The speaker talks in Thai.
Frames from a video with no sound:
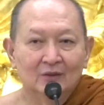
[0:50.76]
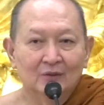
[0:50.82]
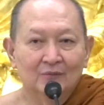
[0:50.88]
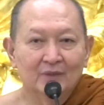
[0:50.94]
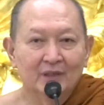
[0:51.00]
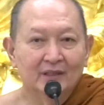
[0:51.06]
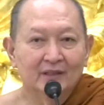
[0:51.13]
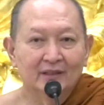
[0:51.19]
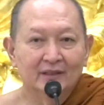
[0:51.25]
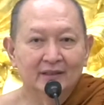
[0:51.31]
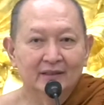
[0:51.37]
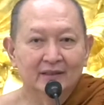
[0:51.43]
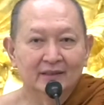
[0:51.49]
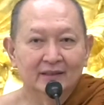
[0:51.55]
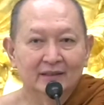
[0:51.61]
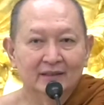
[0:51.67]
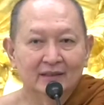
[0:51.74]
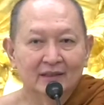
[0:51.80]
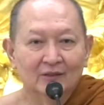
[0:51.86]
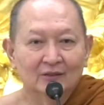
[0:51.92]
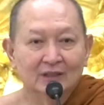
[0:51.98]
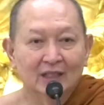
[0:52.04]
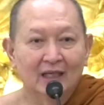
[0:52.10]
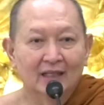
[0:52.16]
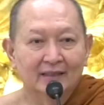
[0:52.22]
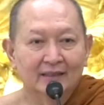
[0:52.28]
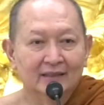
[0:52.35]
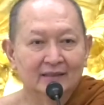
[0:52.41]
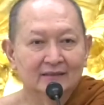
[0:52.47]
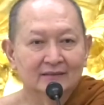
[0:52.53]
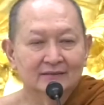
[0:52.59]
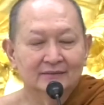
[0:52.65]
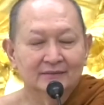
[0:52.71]
คนไม่เคยเข้าฌาน
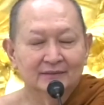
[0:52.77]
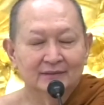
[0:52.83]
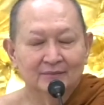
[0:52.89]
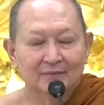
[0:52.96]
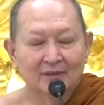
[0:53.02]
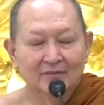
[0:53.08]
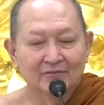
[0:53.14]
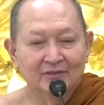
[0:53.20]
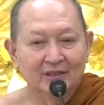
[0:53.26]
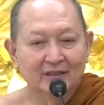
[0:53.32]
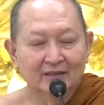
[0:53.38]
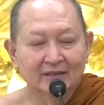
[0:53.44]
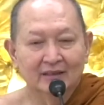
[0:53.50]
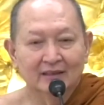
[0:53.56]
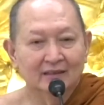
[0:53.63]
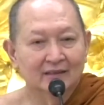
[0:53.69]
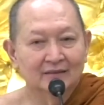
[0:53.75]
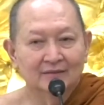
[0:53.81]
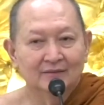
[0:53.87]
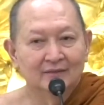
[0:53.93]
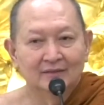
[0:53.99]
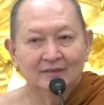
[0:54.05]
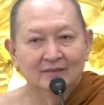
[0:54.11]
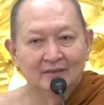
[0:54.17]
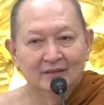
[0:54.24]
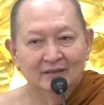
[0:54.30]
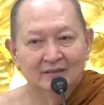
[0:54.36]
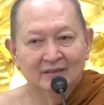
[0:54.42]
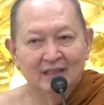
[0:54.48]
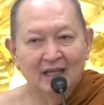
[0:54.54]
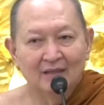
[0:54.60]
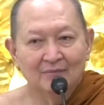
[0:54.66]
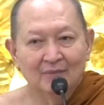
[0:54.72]
นะมาฝึกเนี่ย
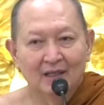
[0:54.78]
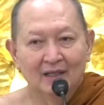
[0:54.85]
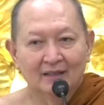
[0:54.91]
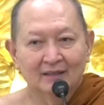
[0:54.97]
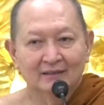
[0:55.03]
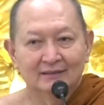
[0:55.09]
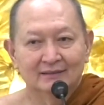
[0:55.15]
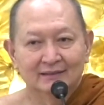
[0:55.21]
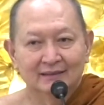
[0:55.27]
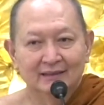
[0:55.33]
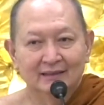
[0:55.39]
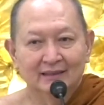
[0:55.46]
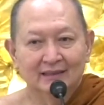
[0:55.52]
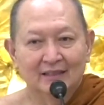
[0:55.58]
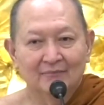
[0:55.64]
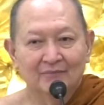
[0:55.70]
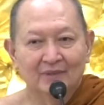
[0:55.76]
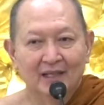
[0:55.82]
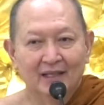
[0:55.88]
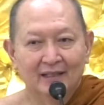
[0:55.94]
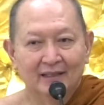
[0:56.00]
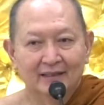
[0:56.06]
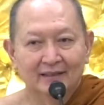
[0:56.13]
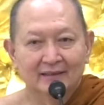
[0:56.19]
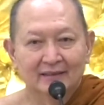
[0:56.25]
ยากมากที่จะทำได้